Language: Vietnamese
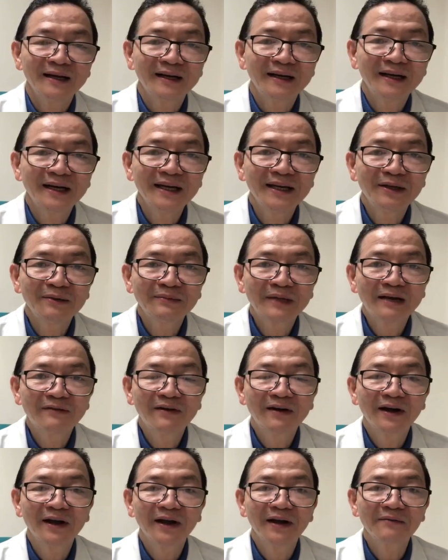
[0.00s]
khi chúng ta
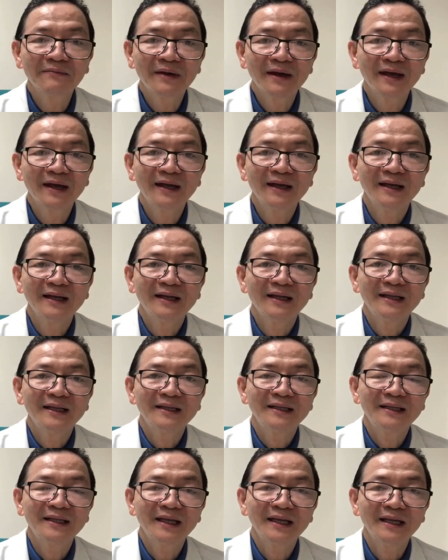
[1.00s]
phát hiện HB
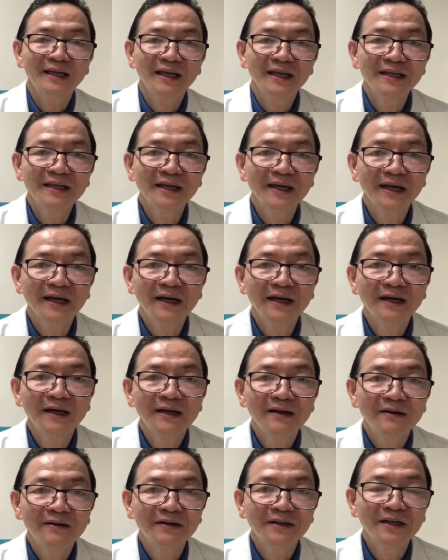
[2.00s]
thì ý nghĩa
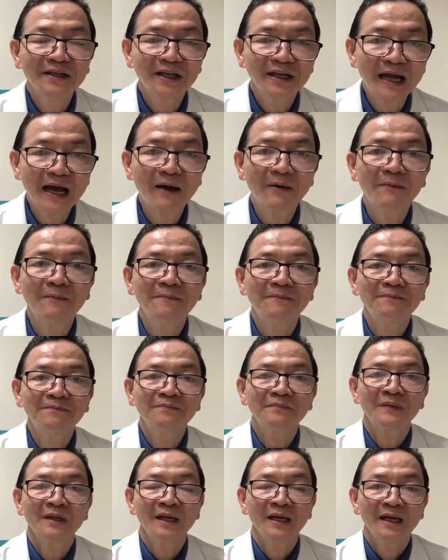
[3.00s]
như thế nào
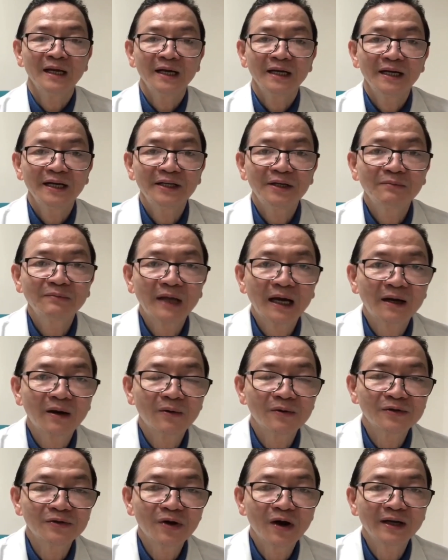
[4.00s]
khi chúng ta
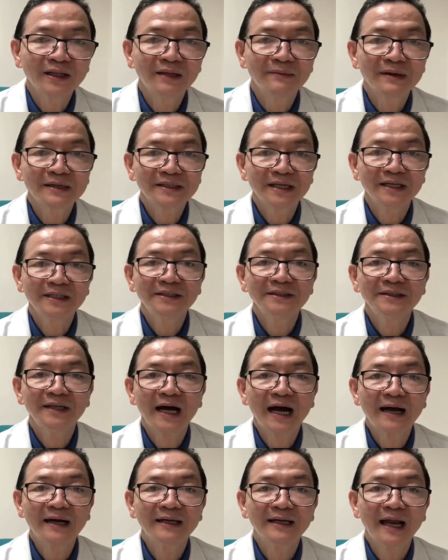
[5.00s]
nội soi thì bác sĩ thường
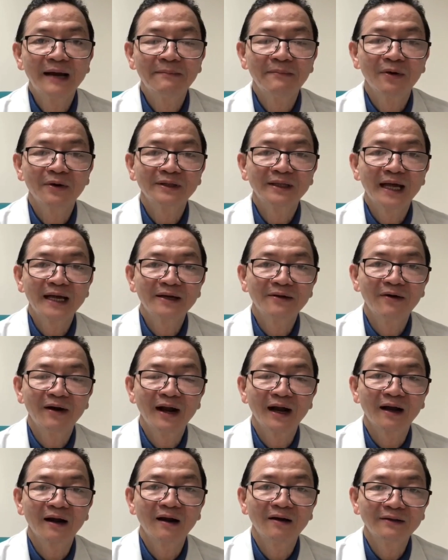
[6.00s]
hay làm một cái test gọi
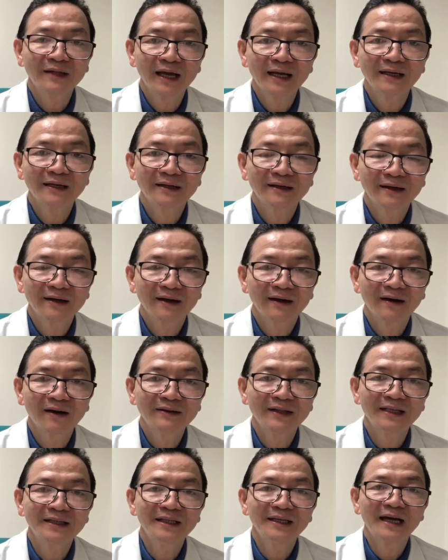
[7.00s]
là clo test clo
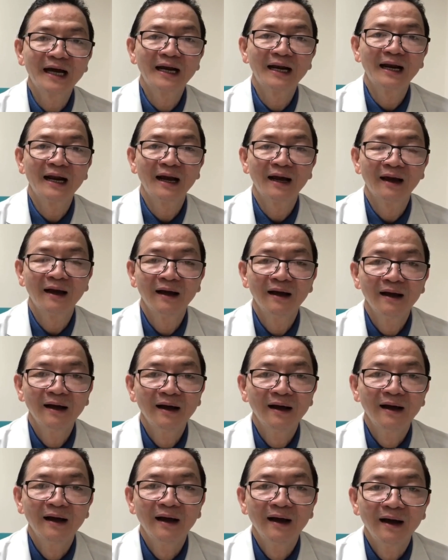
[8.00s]
test tiếng anh là
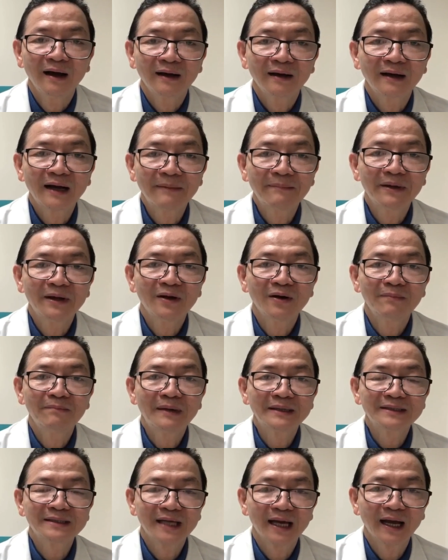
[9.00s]

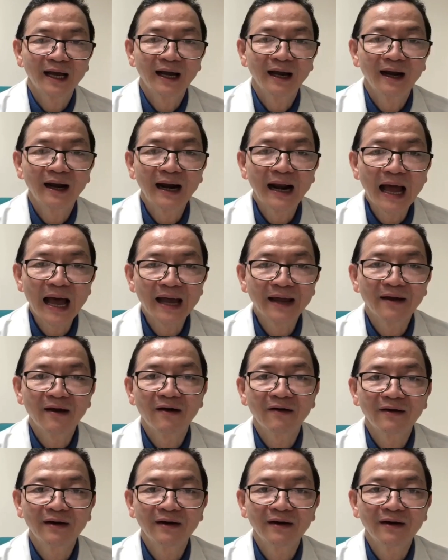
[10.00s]
Campylobacter Light